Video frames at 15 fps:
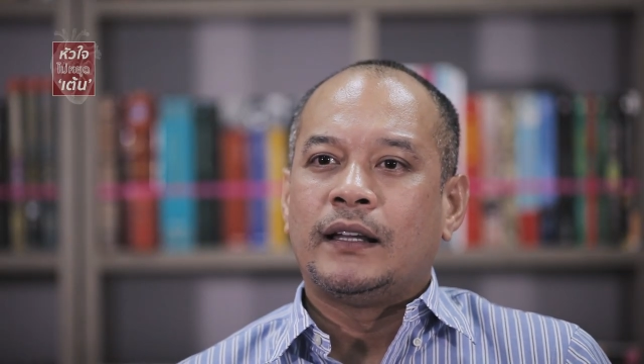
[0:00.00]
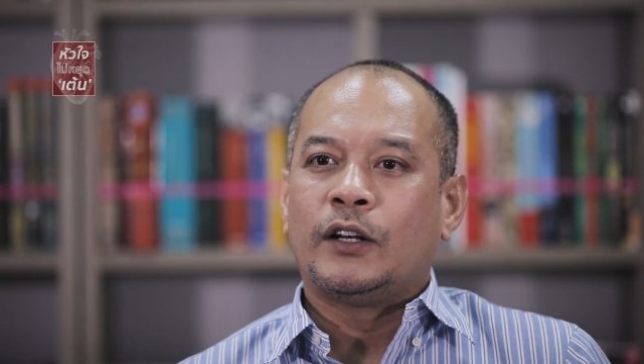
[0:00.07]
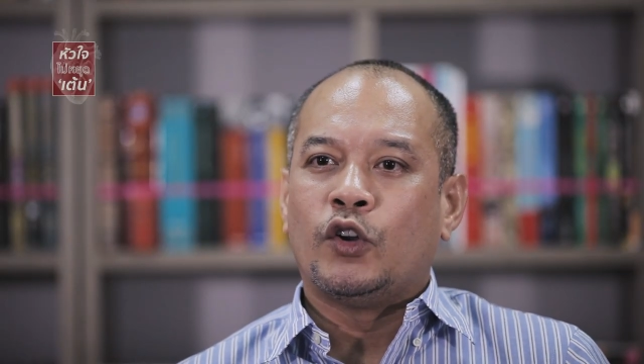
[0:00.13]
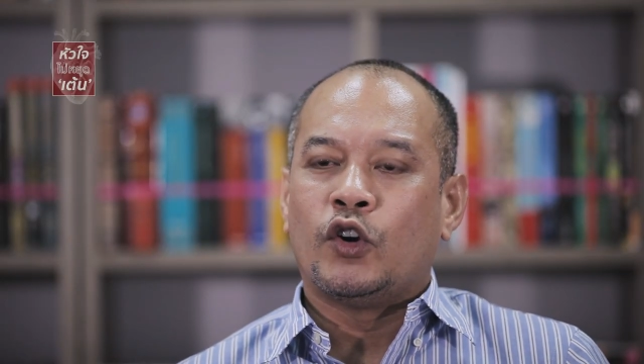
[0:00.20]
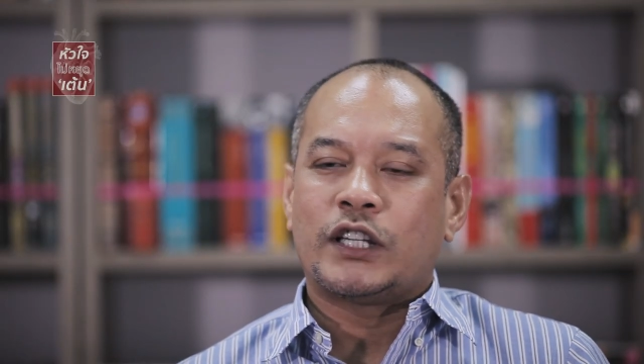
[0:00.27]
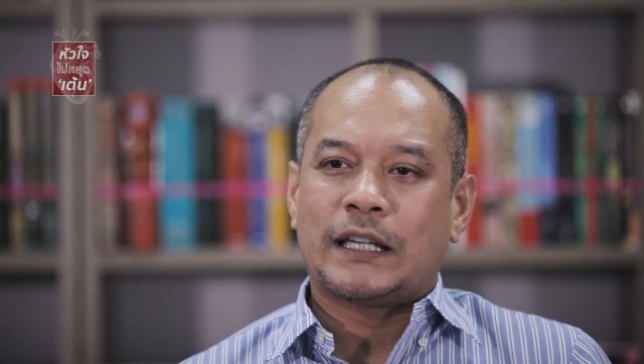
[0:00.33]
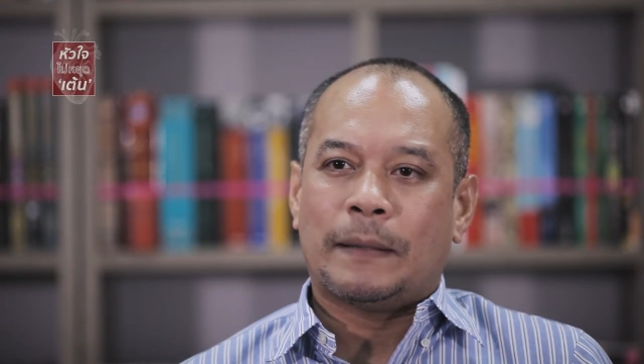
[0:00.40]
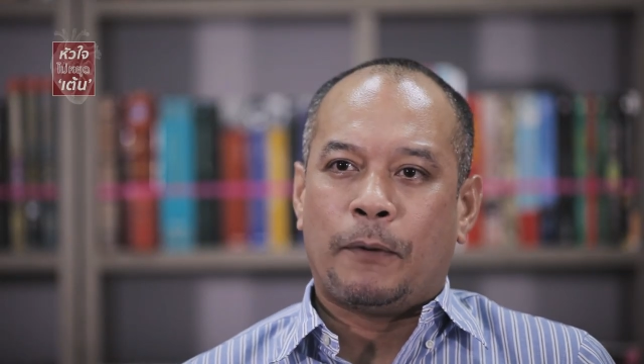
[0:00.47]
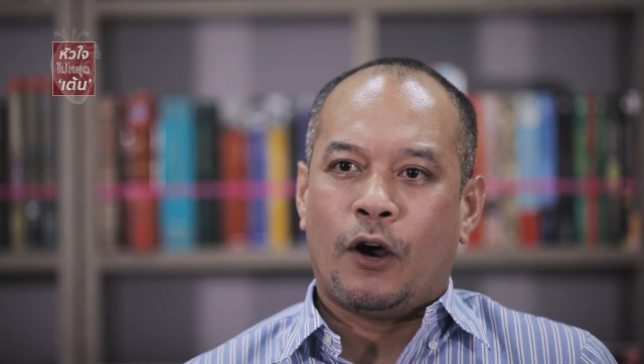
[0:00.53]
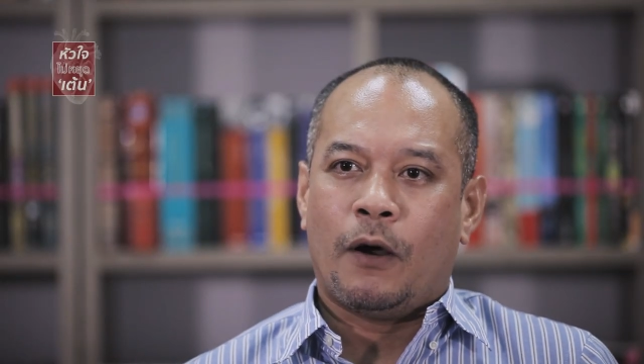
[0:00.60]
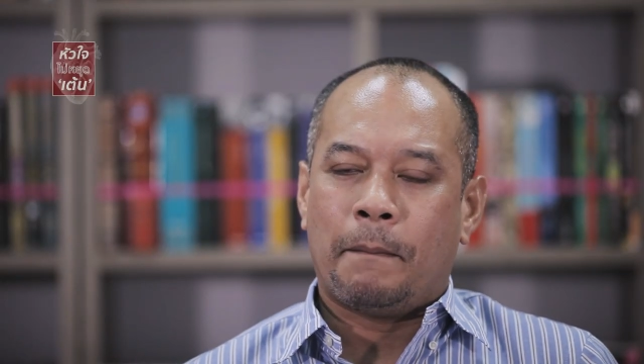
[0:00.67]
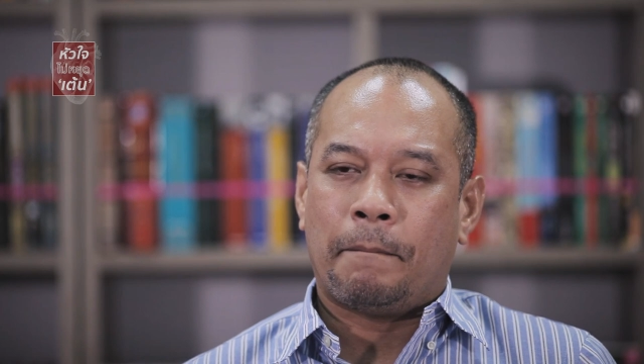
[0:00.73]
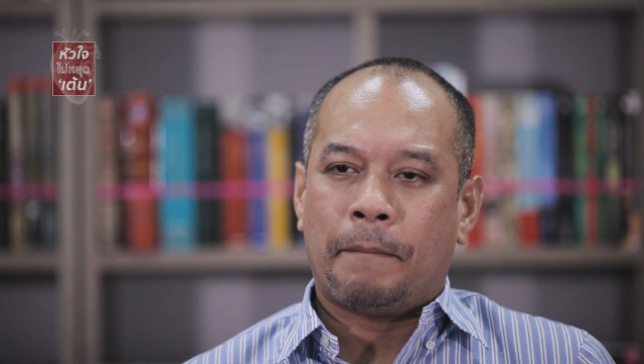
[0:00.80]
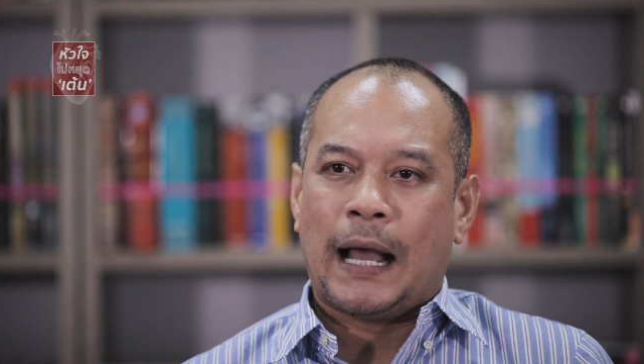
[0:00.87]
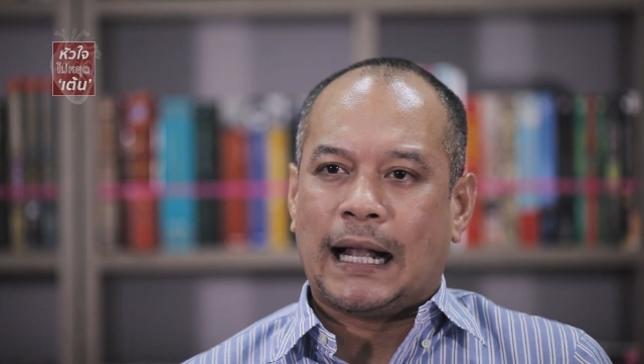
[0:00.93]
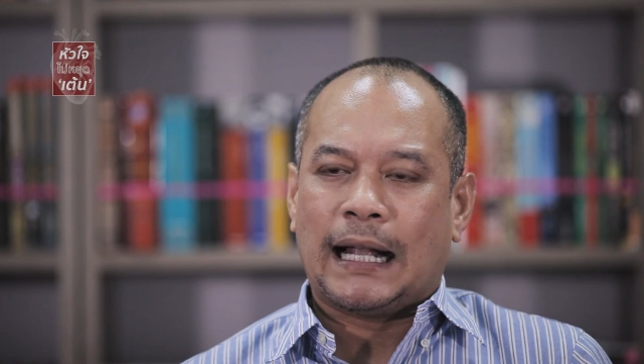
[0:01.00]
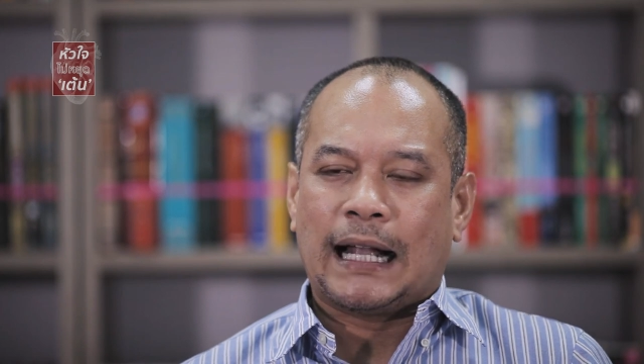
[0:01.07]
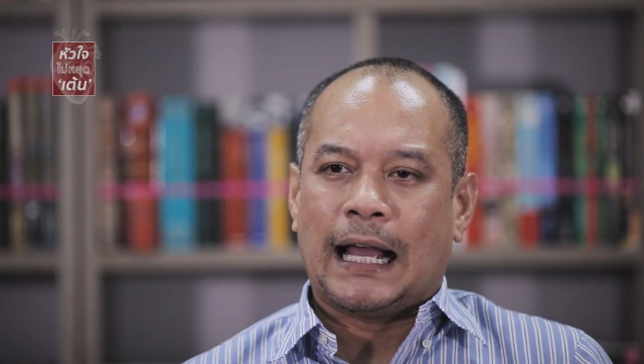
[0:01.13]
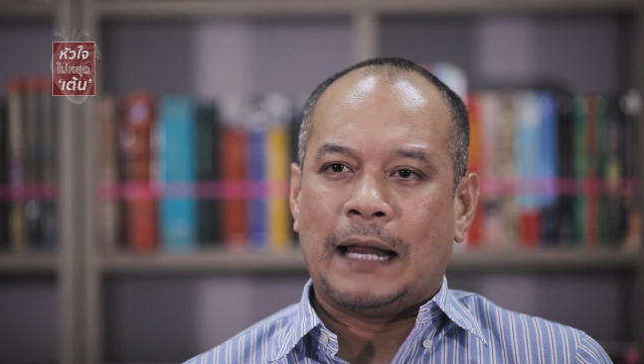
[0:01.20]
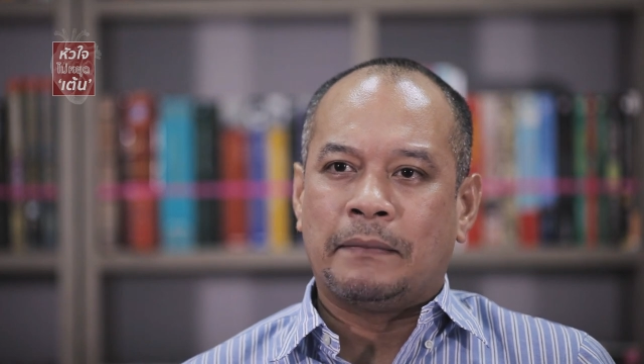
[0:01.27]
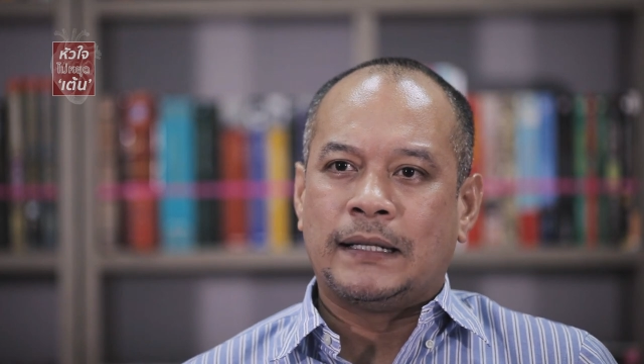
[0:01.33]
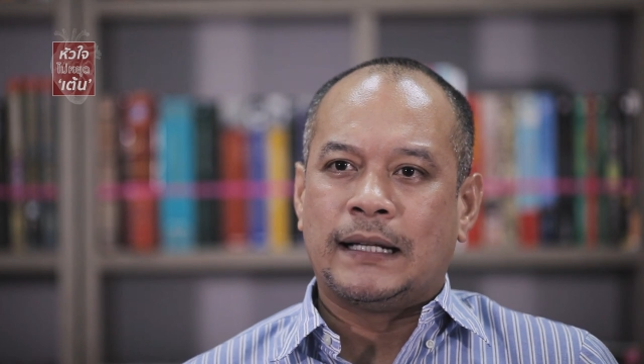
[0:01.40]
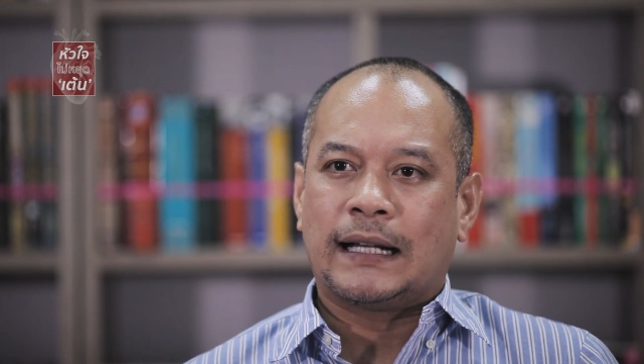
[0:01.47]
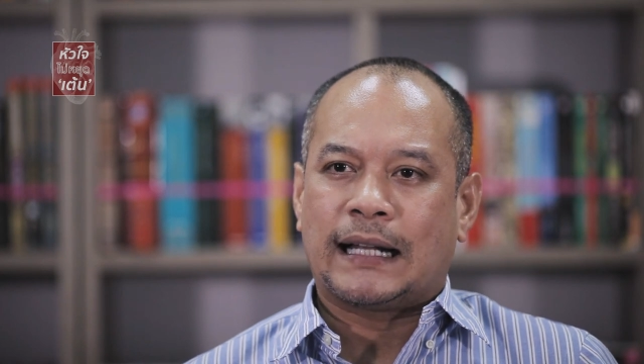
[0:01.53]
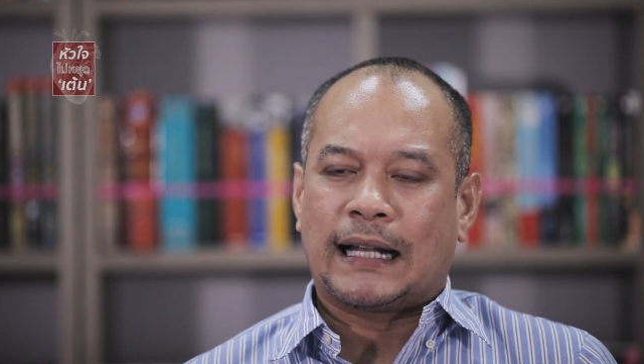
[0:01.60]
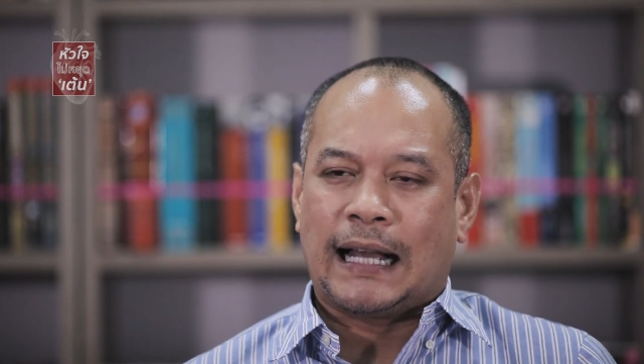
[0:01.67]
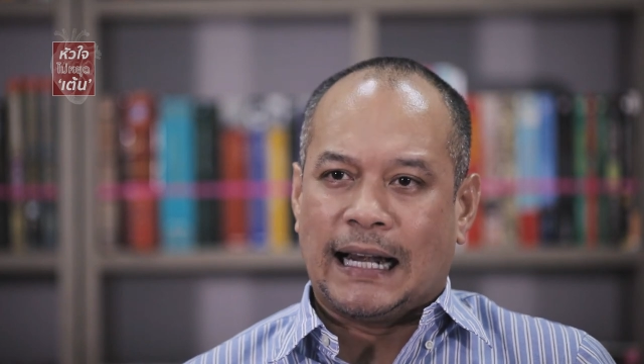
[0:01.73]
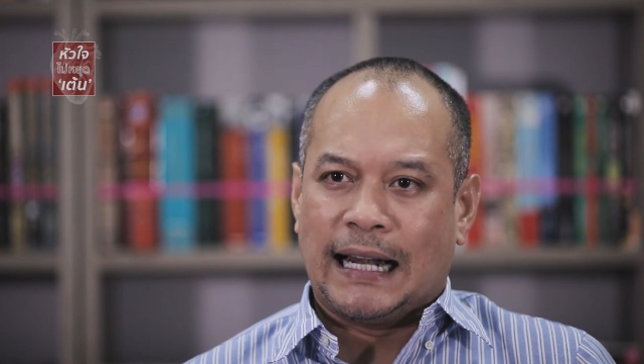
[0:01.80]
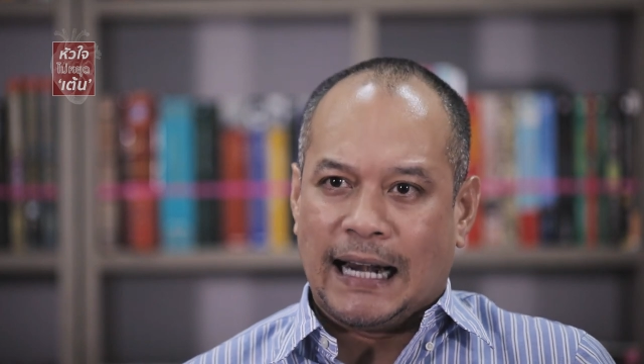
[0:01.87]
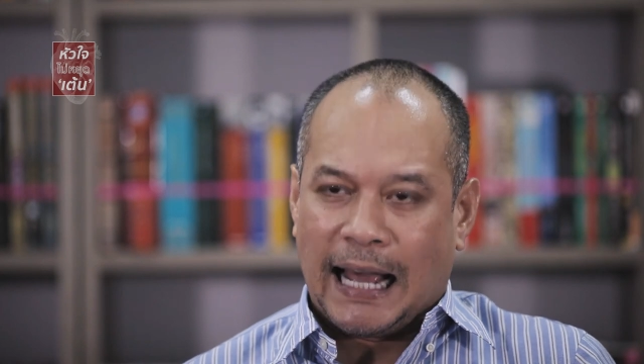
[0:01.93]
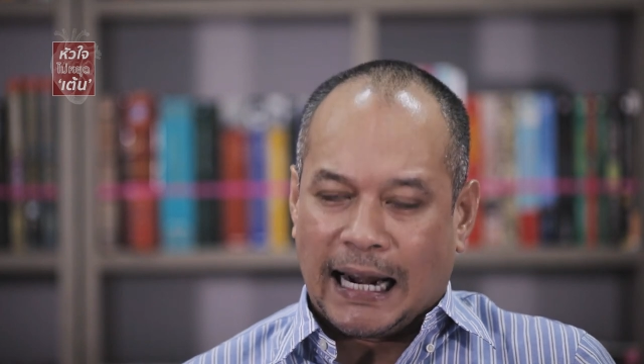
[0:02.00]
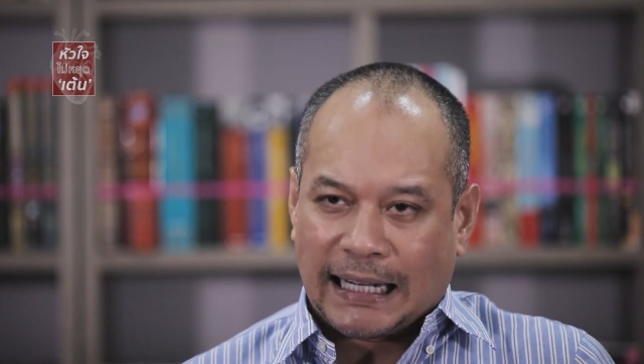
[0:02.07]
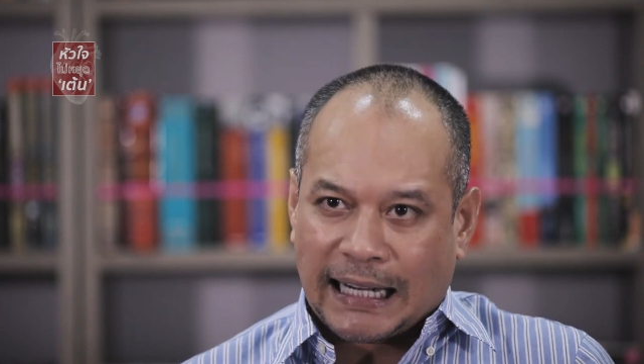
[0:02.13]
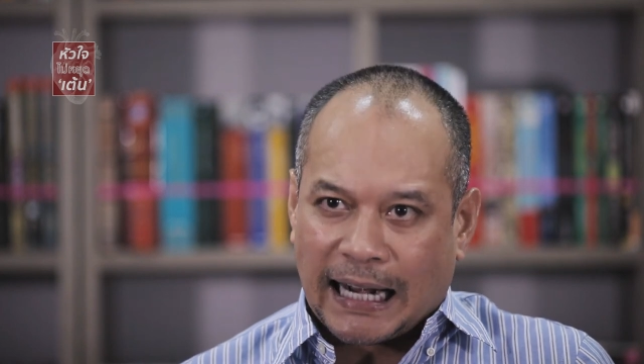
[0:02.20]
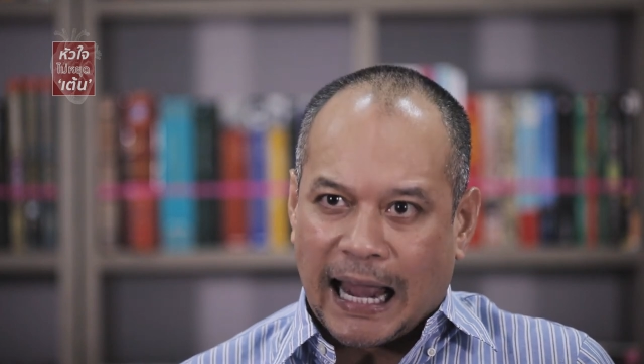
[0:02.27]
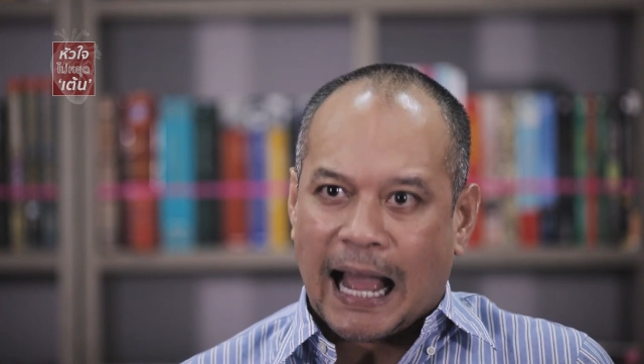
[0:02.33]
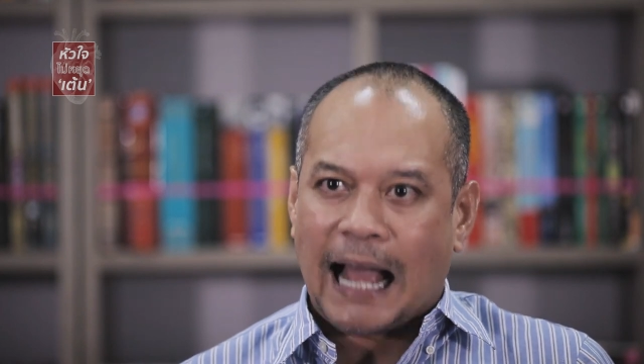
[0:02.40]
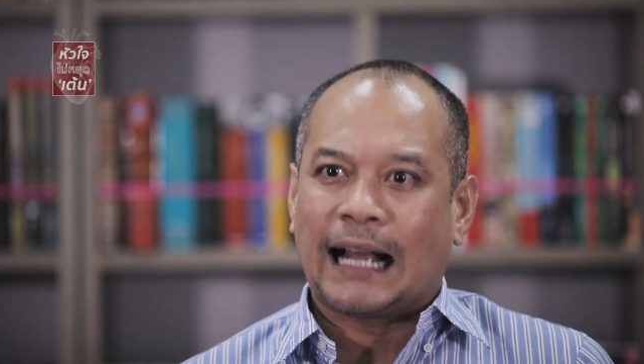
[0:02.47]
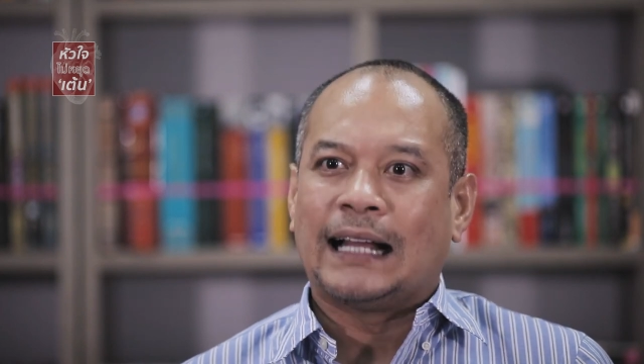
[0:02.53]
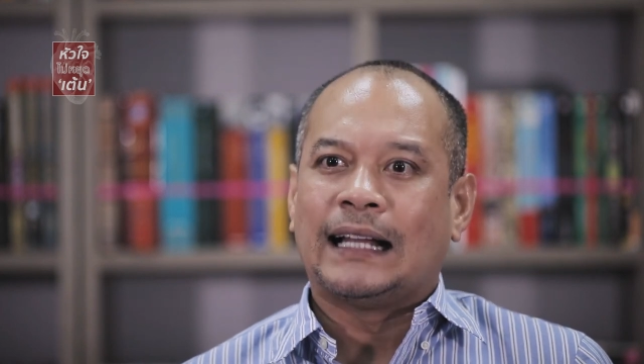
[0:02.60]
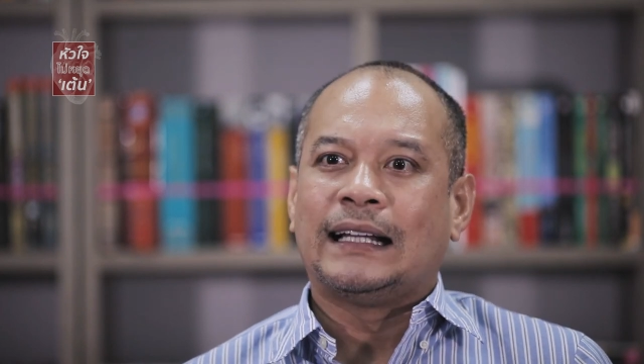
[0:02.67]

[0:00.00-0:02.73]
โดยเฉพาะพรรคการเมืองขนาดกลาง